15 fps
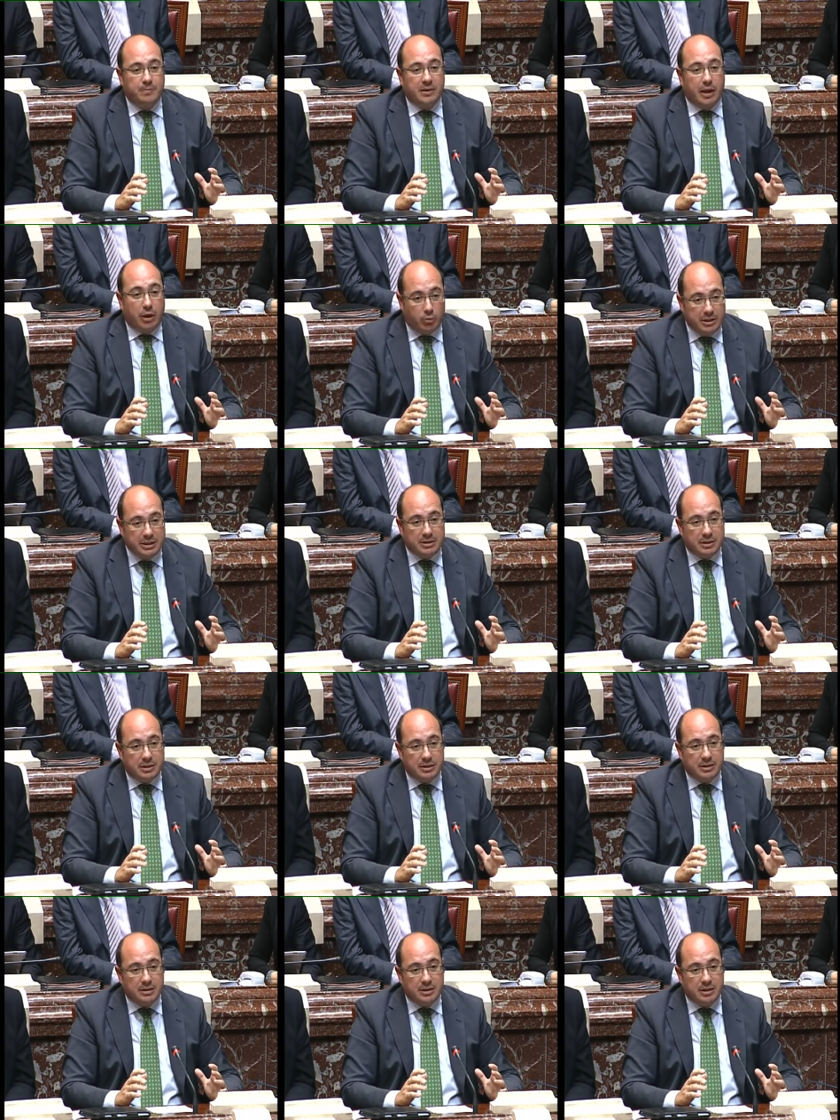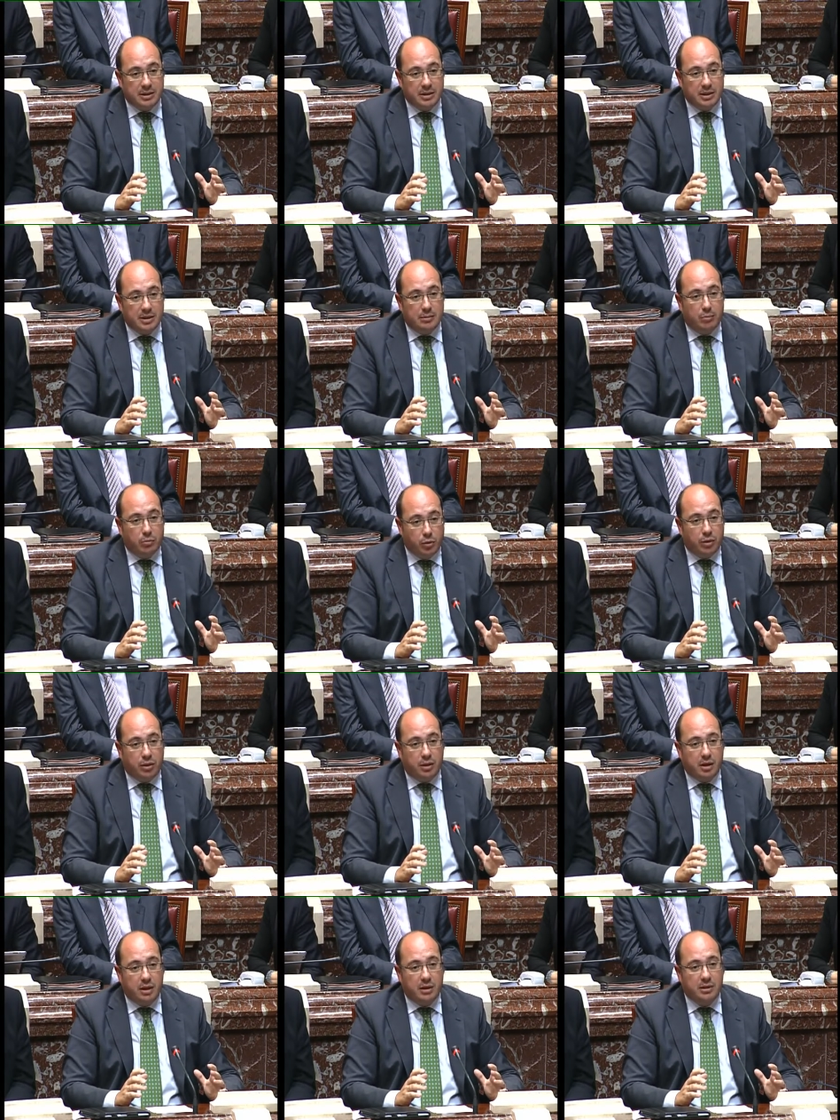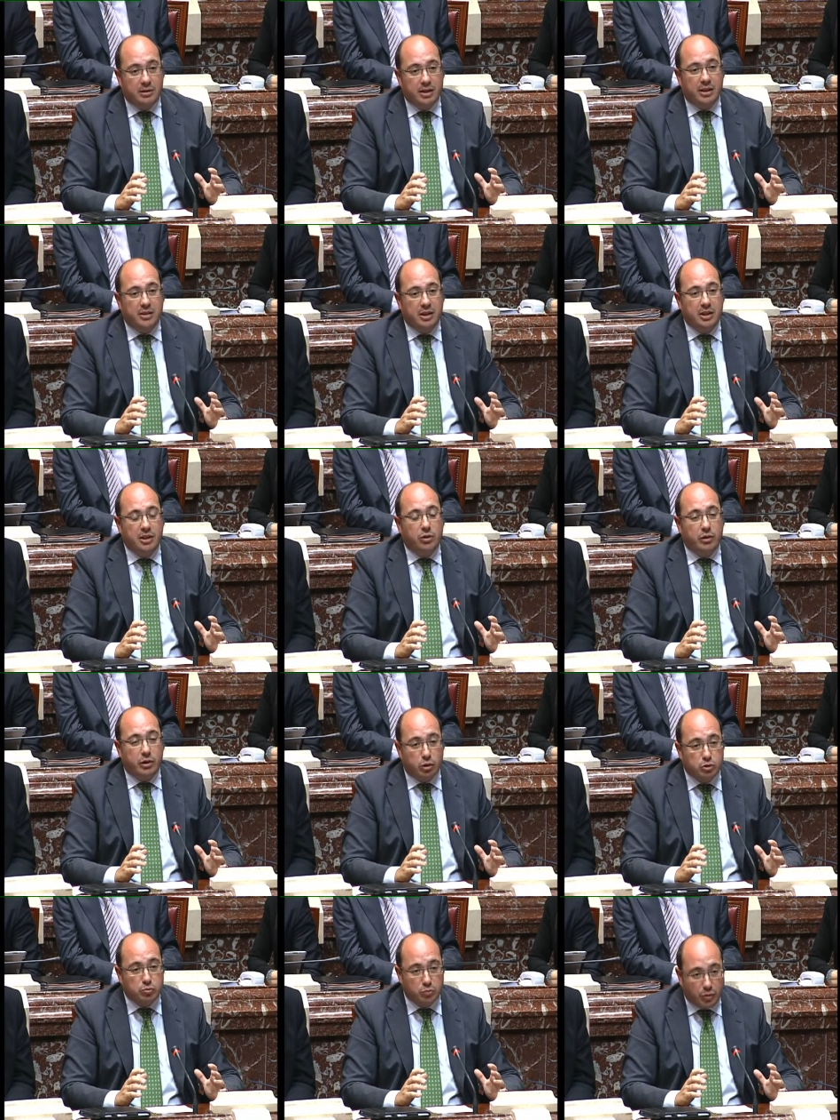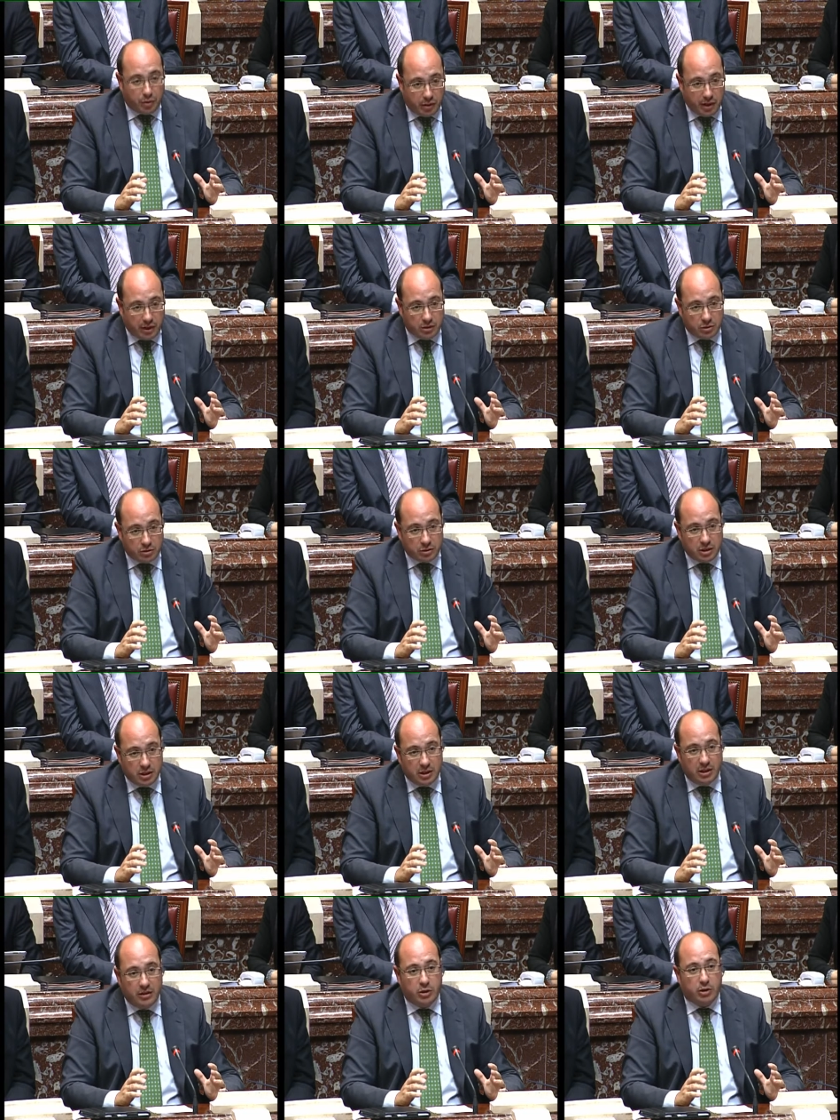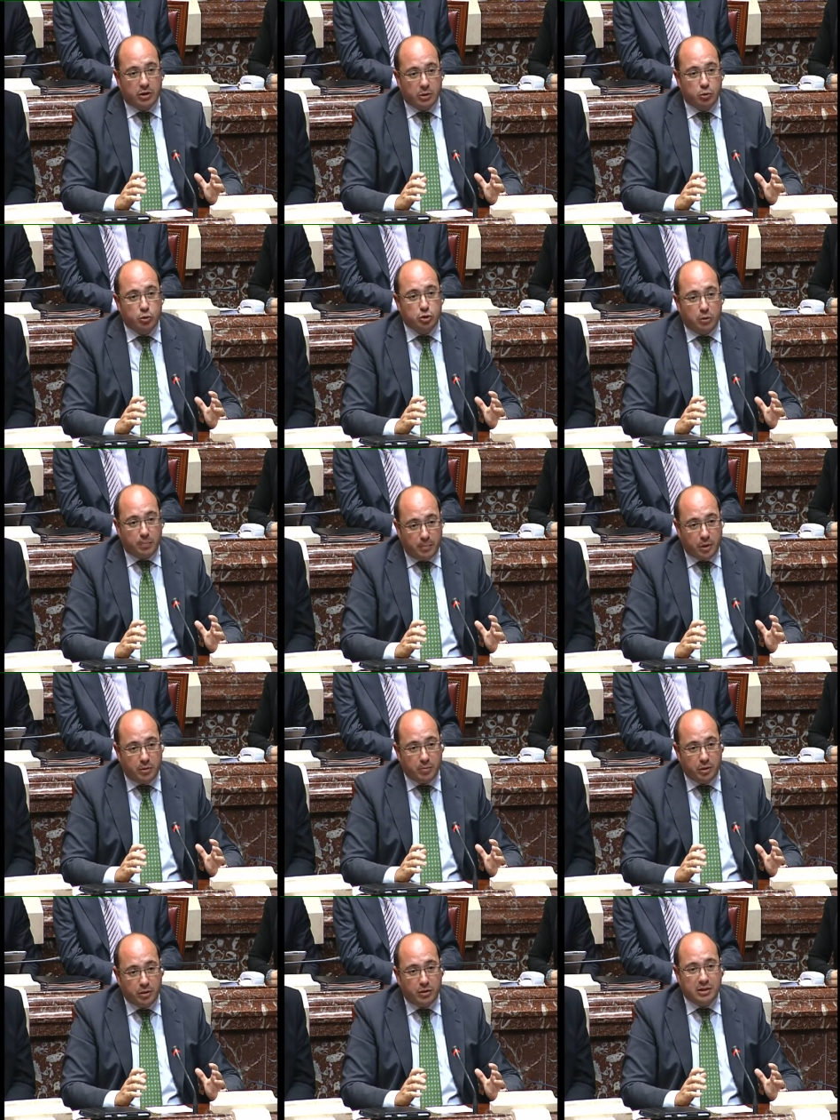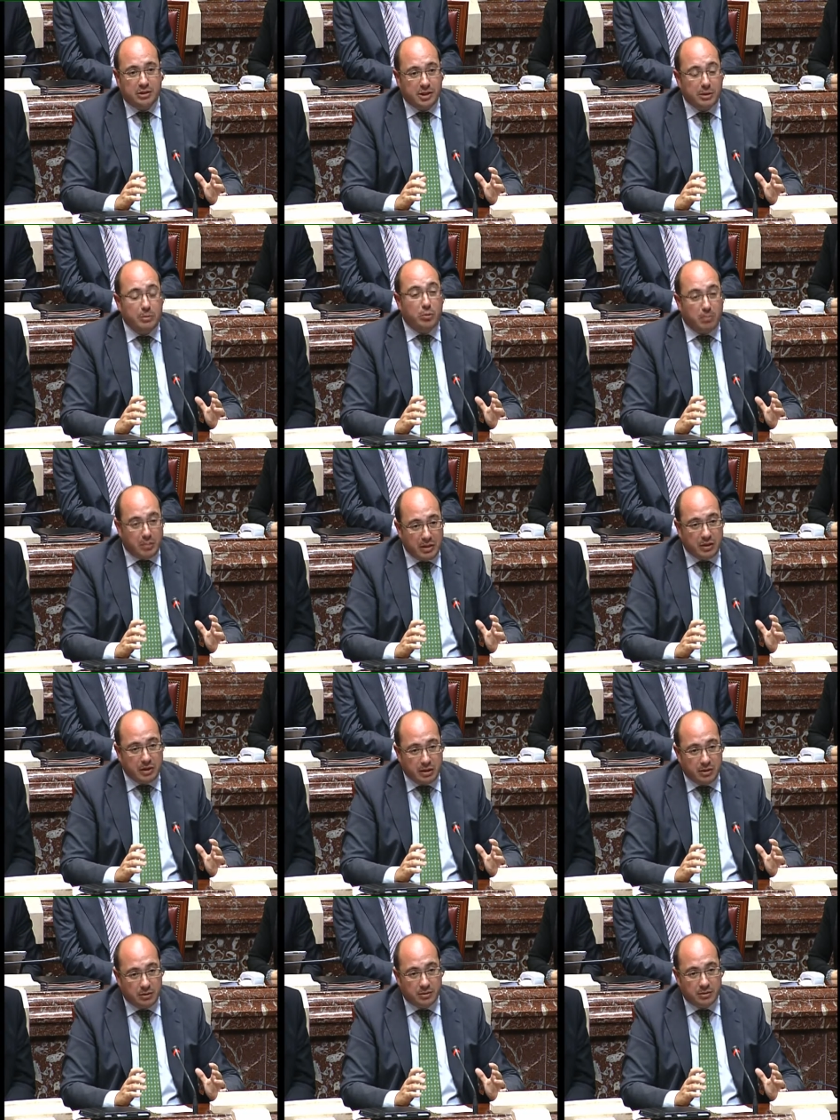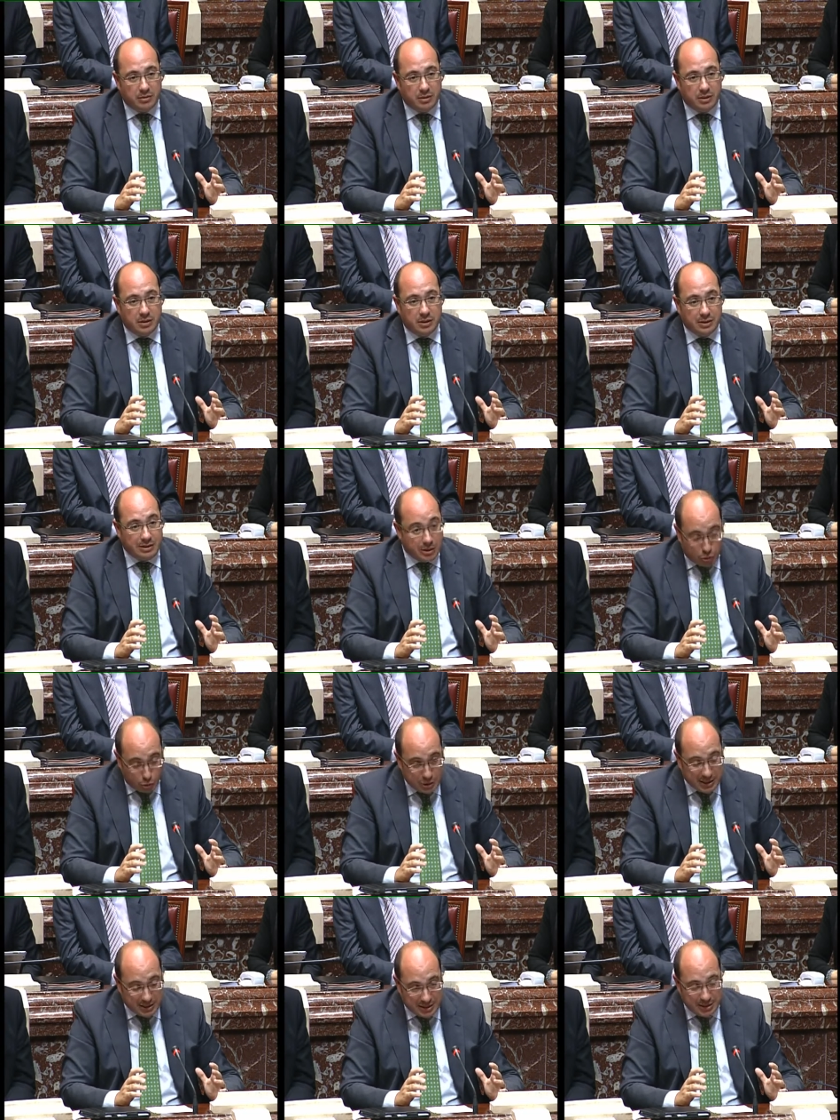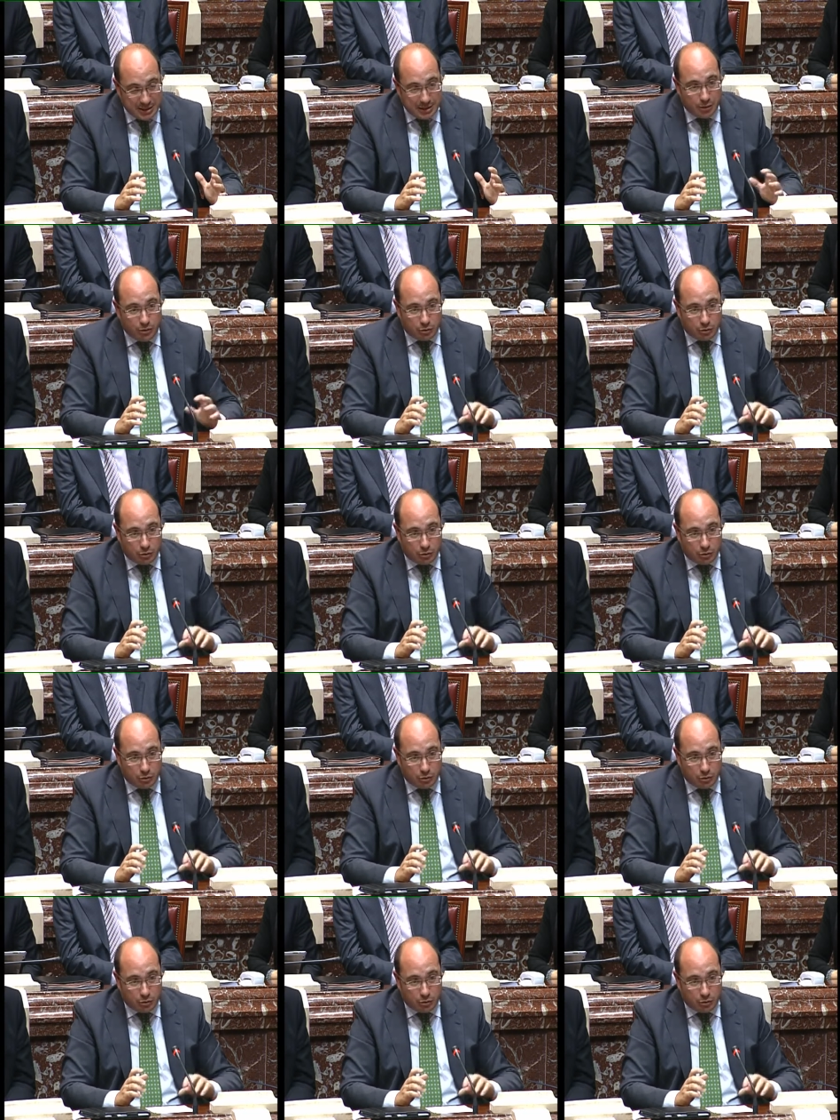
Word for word: aumenta y Murcia, del dinero de los murcianos y de los recursos propios, destinamos más dinero. Y eso es así, y